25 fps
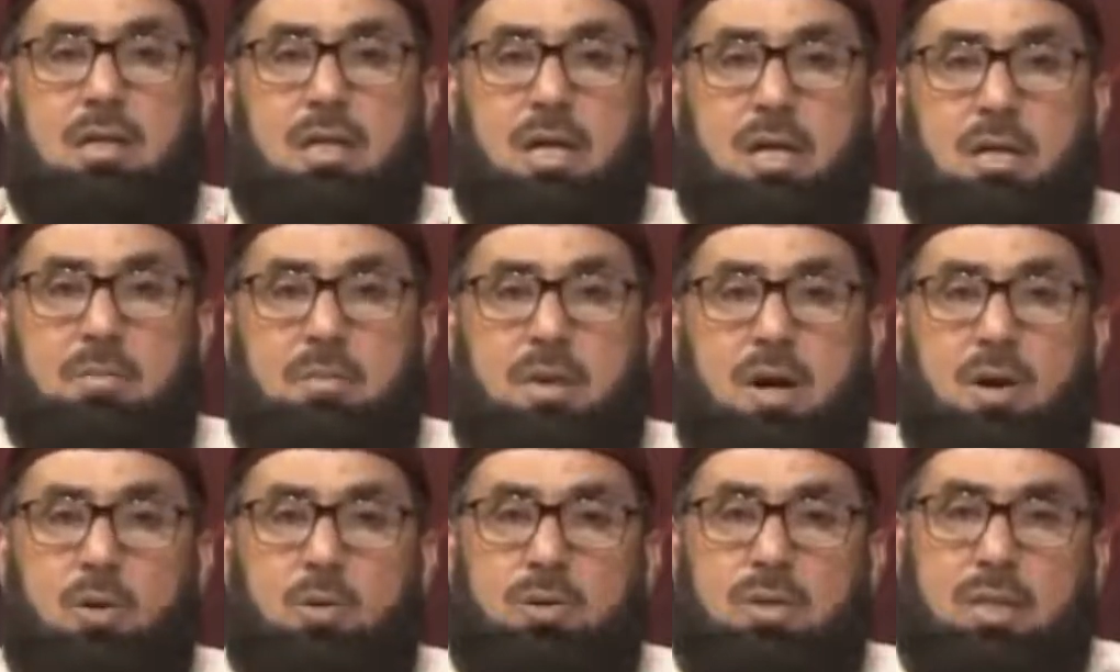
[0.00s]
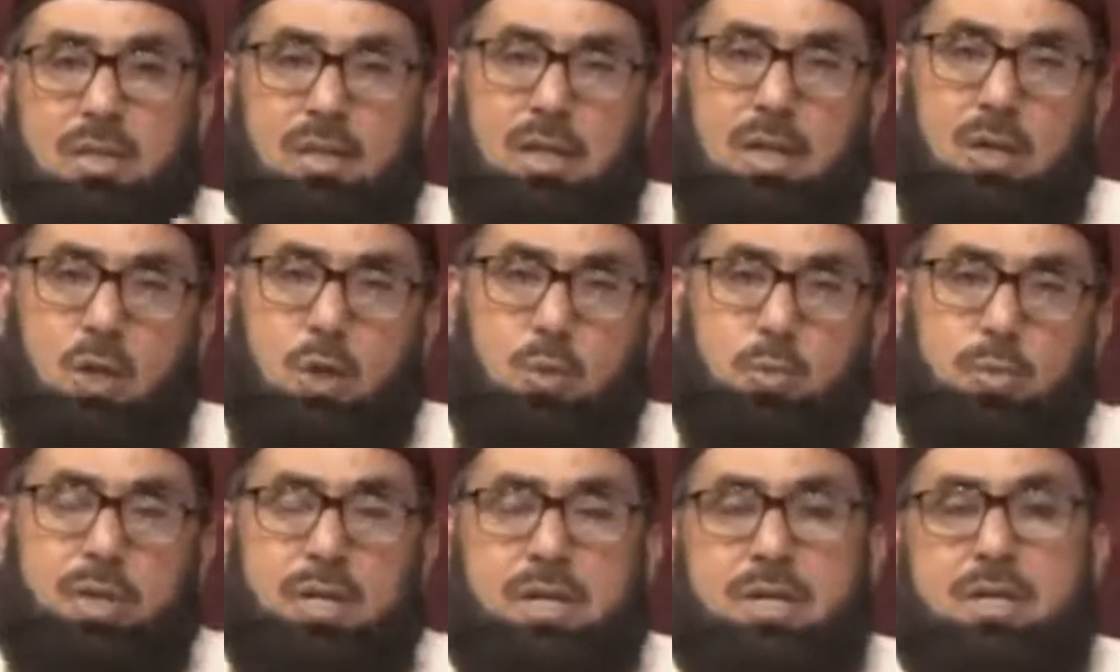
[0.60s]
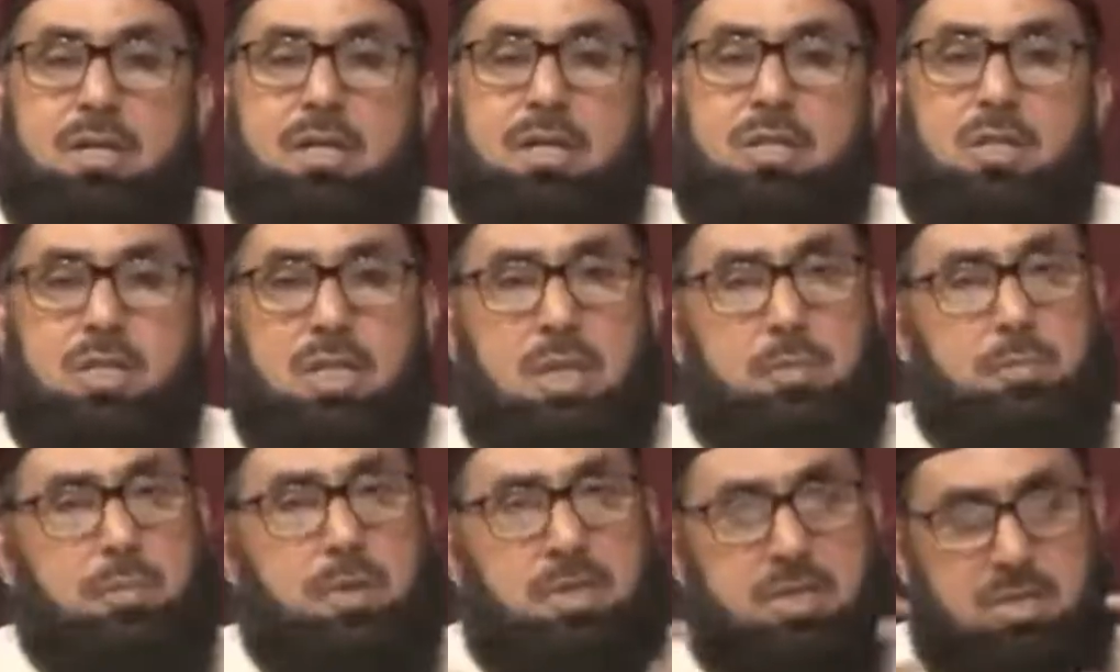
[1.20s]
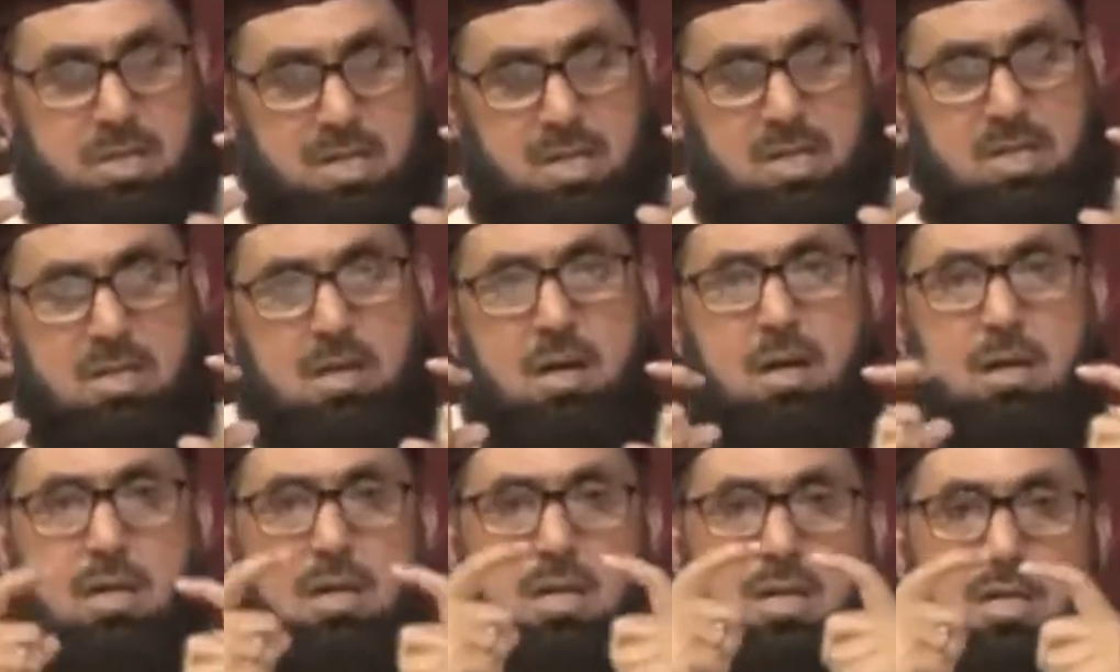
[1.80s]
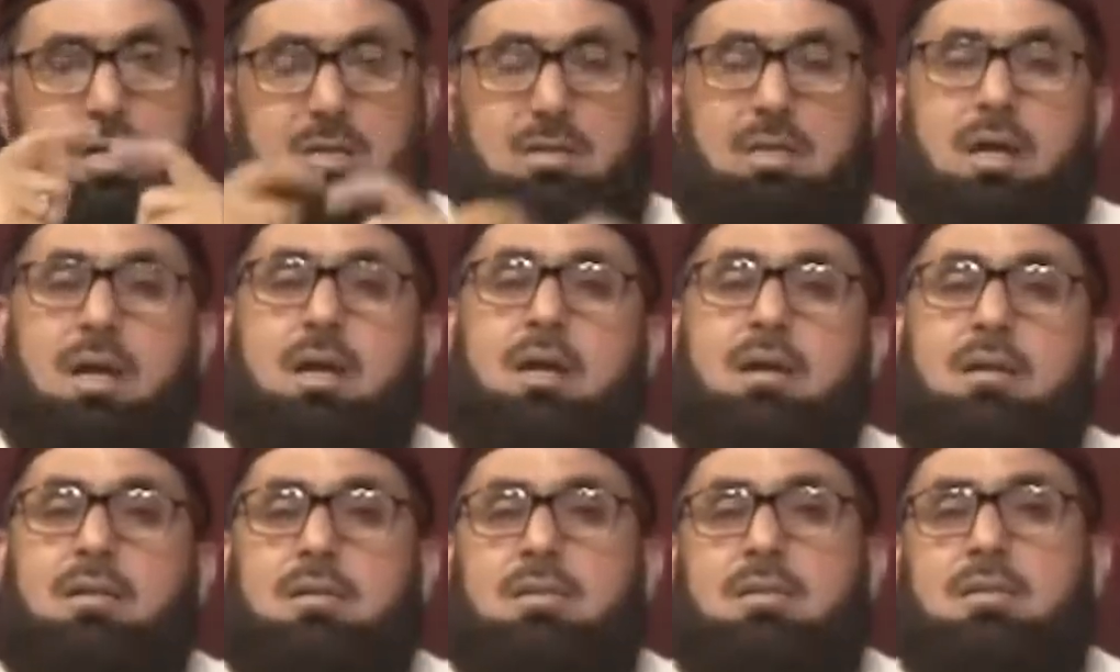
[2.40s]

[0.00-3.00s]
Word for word: कलमा और तकल्लम नहीं इसके पीछे एक हकीकत है